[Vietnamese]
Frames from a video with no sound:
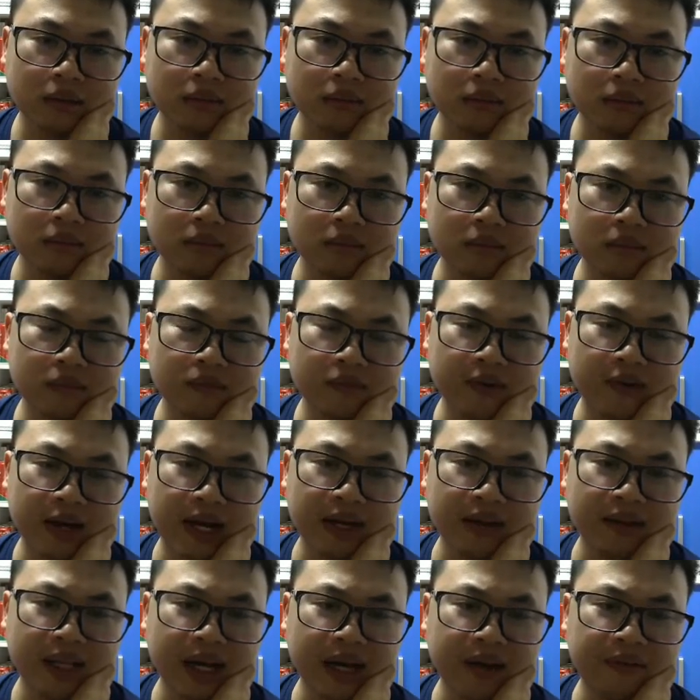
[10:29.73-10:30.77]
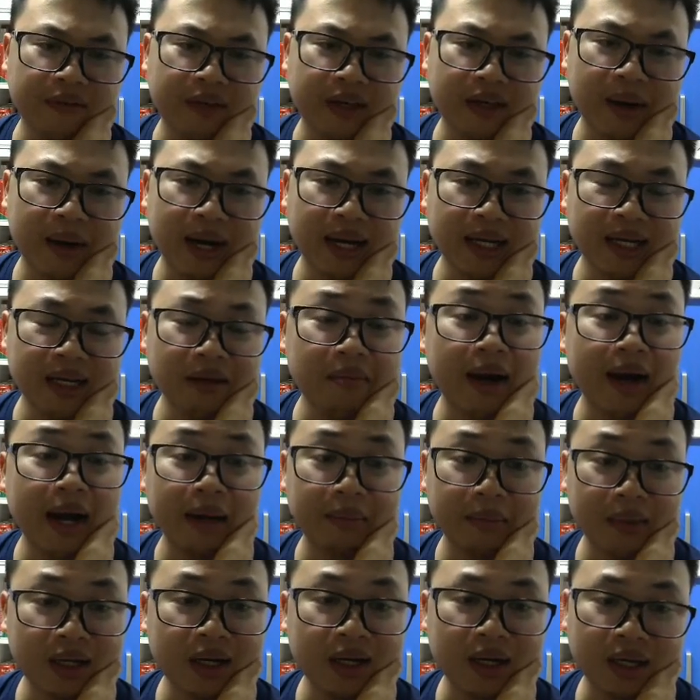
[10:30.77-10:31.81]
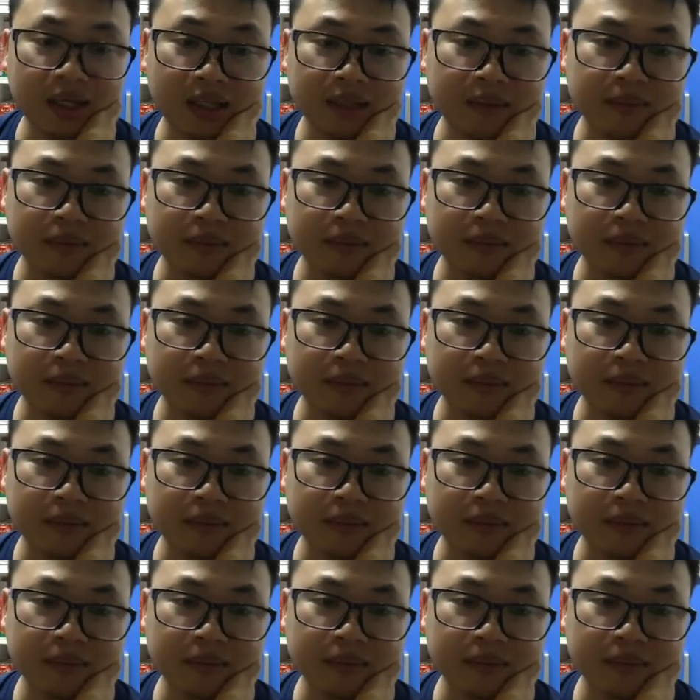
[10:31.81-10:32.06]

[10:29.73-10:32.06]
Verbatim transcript: ừ, và tại vì bạn đi mát nữa